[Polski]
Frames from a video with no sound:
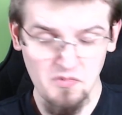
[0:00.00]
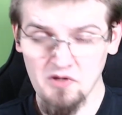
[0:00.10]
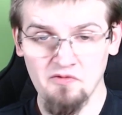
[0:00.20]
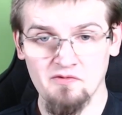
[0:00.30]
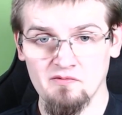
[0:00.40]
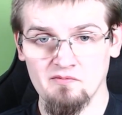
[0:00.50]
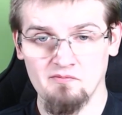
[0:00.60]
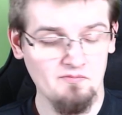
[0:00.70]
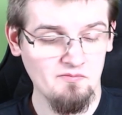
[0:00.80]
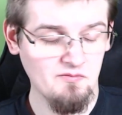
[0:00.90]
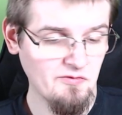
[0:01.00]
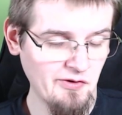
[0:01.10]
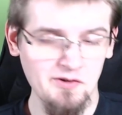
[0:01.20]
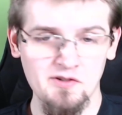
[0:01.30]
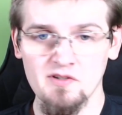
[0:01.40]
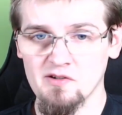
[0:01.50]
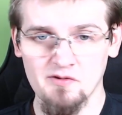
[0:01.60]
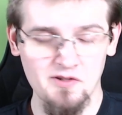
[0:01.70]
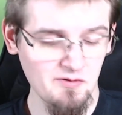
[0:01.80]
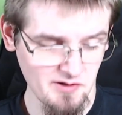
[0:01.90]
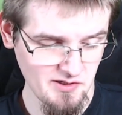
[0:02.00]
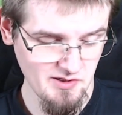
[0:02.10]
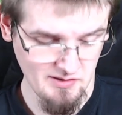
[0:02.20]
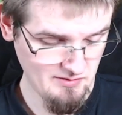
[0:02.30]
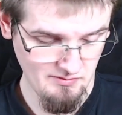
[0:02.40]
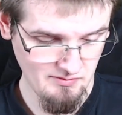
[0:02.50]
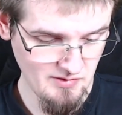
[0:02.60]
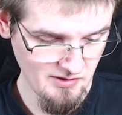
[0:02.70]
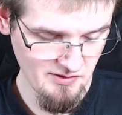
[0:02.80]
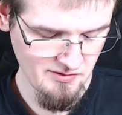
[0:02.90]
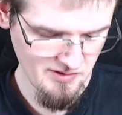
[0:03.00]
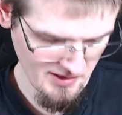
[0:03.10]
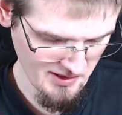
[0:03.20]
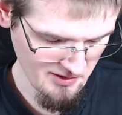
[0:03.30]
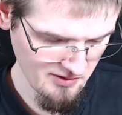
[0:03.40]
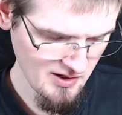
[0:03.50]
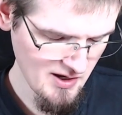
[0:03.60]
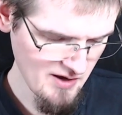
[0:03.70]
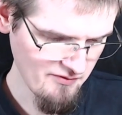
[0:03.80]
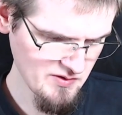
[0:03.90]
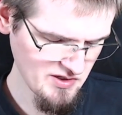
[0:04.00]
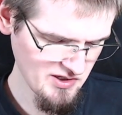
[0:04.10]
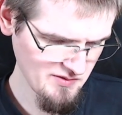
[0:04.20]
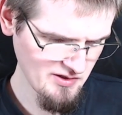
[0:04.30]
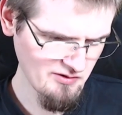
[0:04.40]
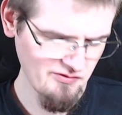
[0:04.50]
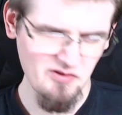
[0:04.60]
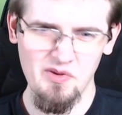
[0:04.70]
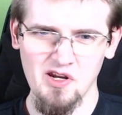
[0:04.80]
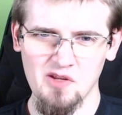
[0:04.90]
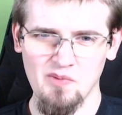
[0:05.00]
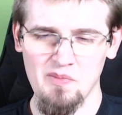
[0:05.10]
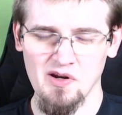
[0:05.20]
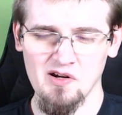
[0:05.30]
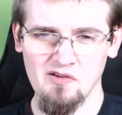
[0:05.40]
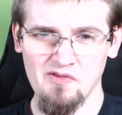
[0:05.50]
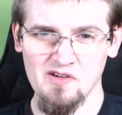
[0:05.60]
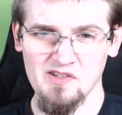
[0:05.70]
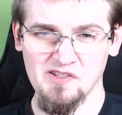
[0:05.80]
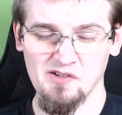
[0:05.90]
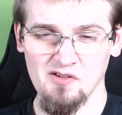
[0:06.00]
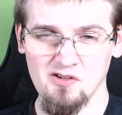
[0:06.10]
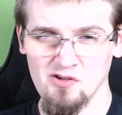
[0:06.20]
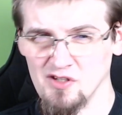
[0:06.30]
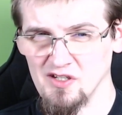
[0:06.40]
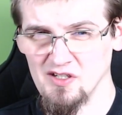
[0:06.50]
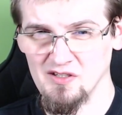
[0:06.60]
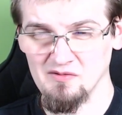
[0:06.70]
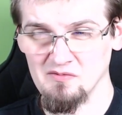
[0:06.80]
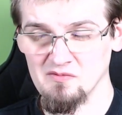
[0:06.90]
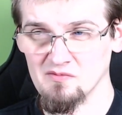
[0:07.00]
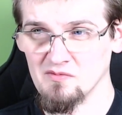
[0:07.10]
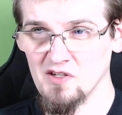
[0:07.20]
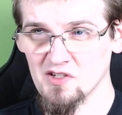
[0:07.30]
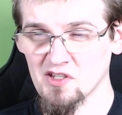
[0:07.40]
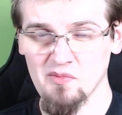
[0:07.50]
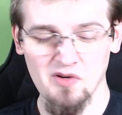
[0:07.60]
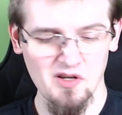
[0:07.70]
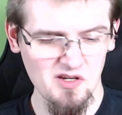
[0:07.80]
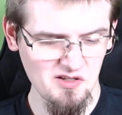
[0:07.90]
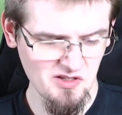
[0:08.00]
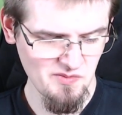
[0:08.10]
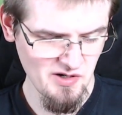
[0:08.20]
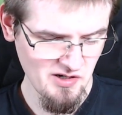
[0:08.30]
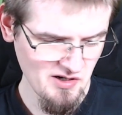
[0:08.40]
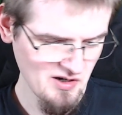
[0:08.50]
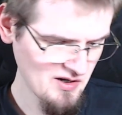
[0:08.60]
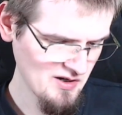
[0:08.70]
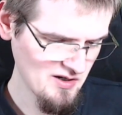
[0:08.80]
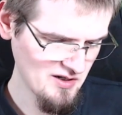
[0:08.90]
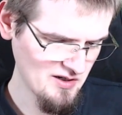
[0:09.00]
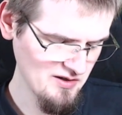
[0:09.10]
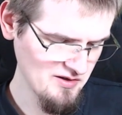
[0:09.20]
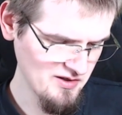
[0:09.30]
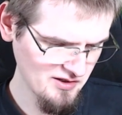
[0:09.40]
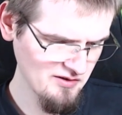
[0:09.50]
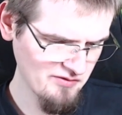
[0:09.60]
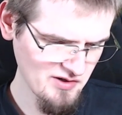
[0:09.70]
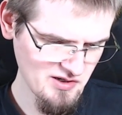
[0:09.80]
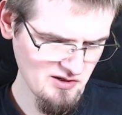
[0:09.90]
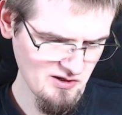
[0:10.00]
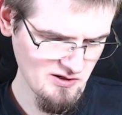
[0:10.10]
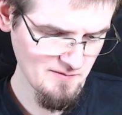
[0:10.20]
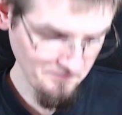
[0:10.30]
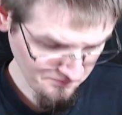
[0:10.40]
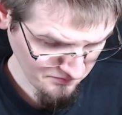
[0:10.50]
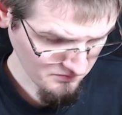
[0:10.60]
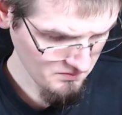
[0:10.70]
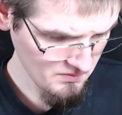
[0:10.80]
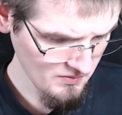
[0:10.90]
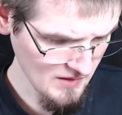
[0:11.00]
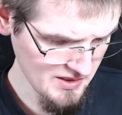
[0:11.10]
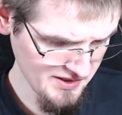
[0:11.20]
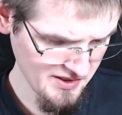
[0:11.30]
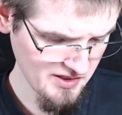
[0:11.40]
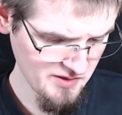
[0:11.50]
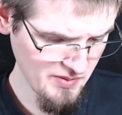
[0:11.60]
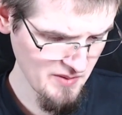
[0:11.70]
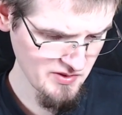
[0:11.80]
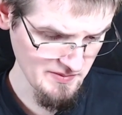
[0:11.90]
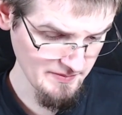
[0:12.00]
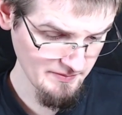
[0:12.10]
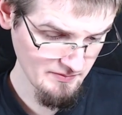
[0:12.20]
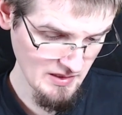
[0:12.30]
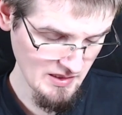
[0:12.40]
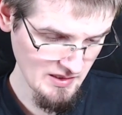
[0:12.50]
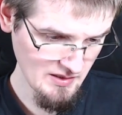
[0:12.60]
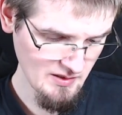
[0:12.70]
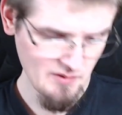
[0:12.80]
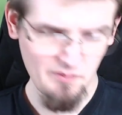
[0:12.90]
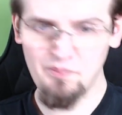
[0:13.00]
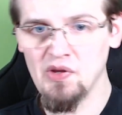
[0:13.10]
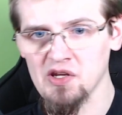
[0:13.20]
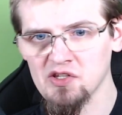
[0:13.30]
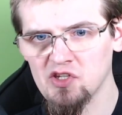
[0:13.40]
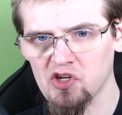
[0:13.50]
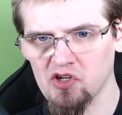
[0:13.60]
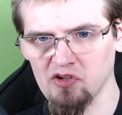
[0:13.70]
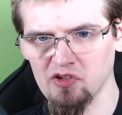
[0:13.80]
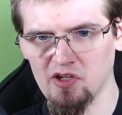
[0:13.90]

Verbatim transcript: w, w oczy nie rzuciło się nigdy coś takiego. Wiem, że są te oven baked paprykowe, solone. Jeszcze tam był jakiś jeden smak, ale nigdy właśnie nie ser z pieprzem. 50%